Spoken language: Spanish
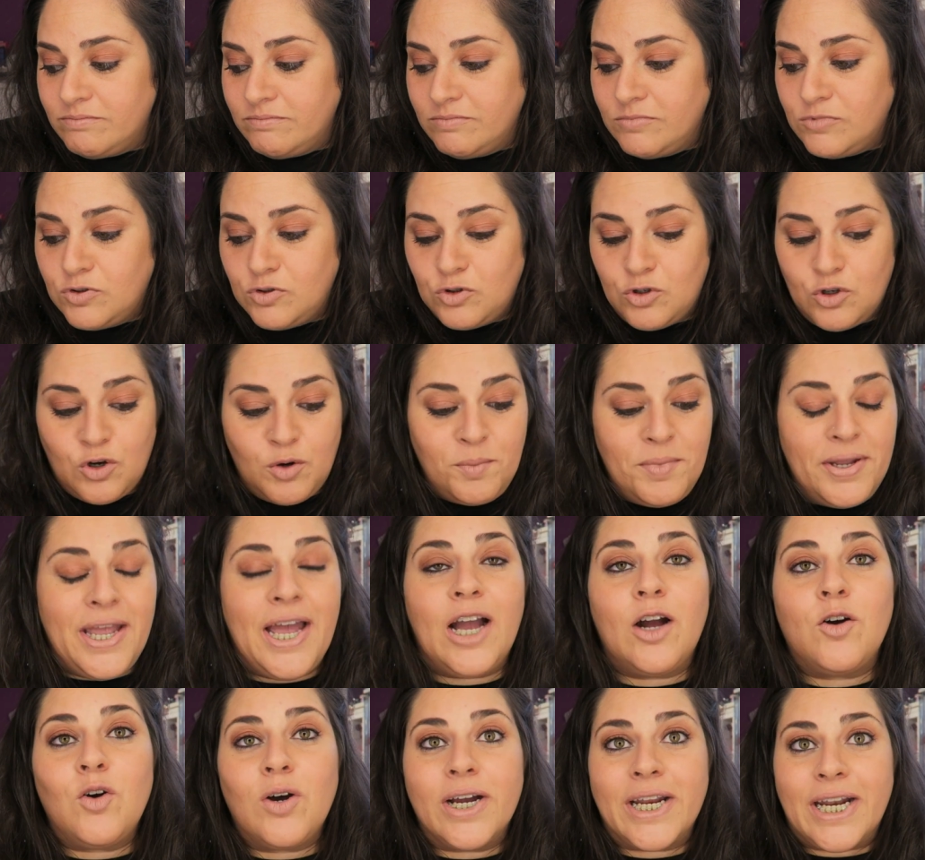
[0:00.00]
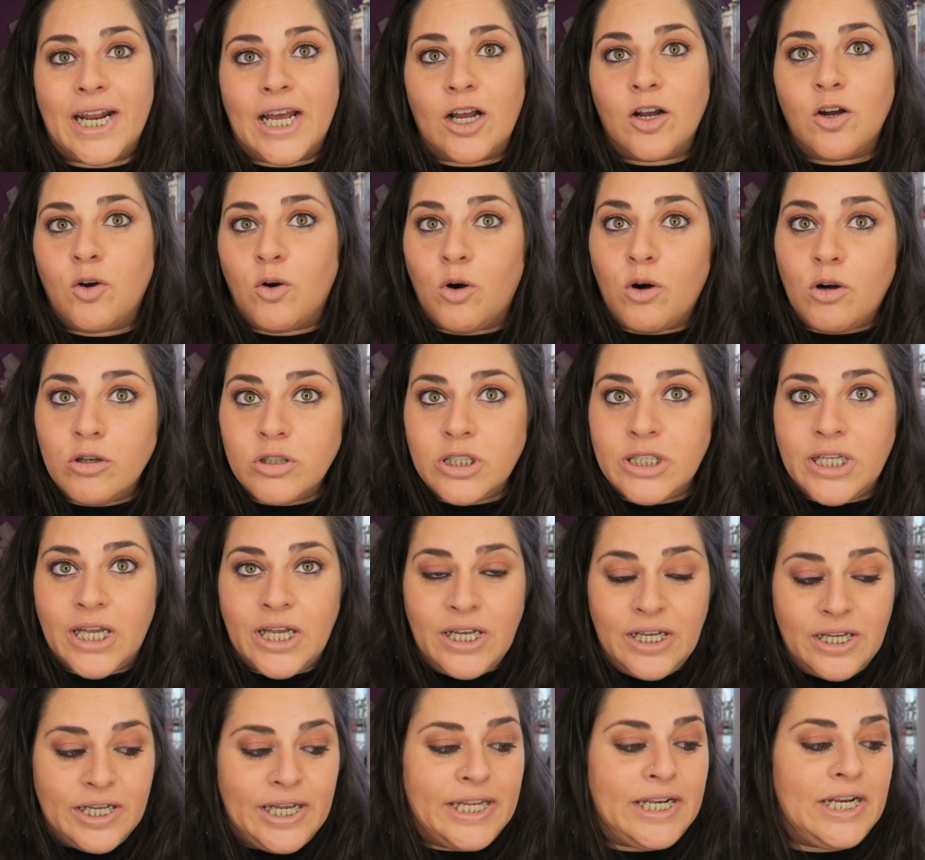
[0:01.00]
no me hago gran
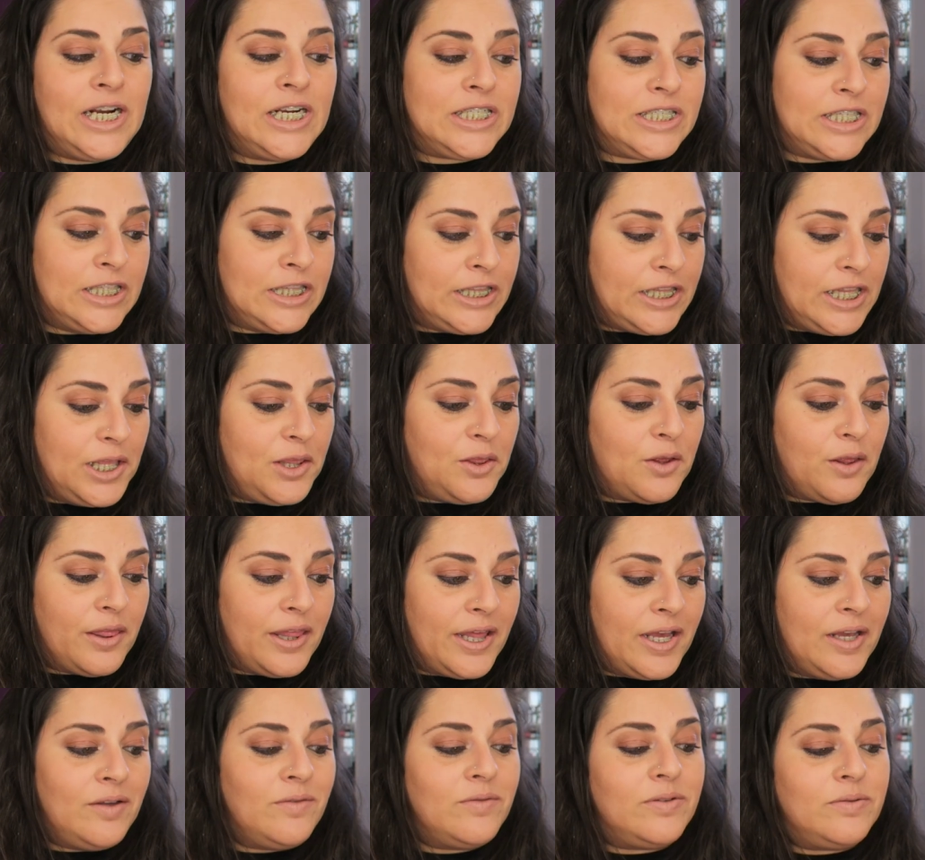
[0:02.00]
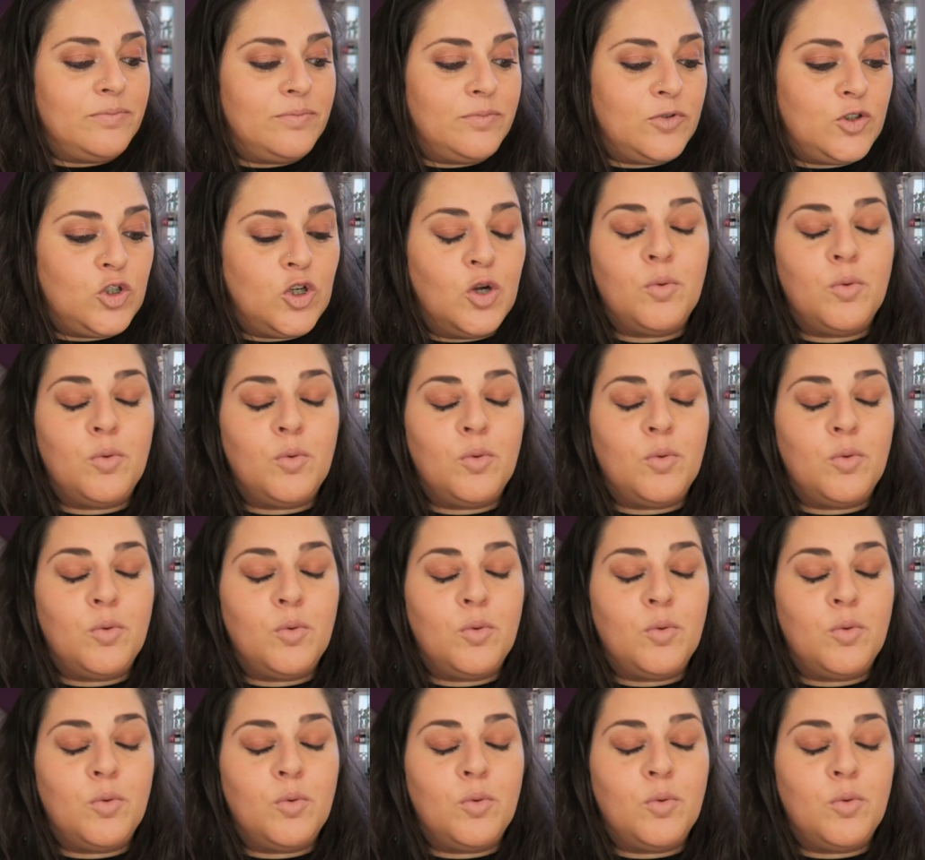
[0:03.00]
cosa en el sentido de mm,